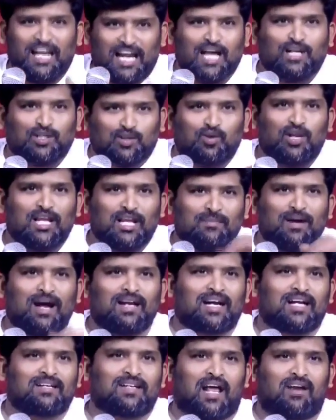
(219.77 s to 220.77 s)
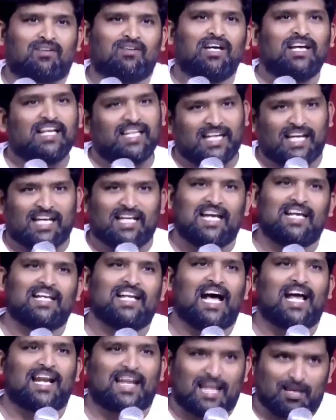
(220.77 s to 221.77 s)
లాస్ట్లో ఈ మాట అంటారు
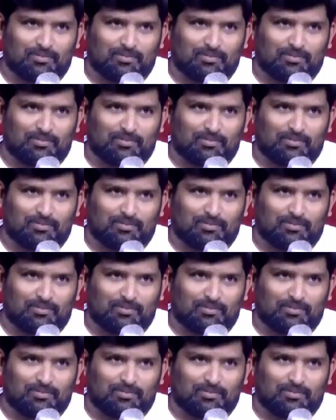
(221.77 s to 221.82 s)
ఇకనైనా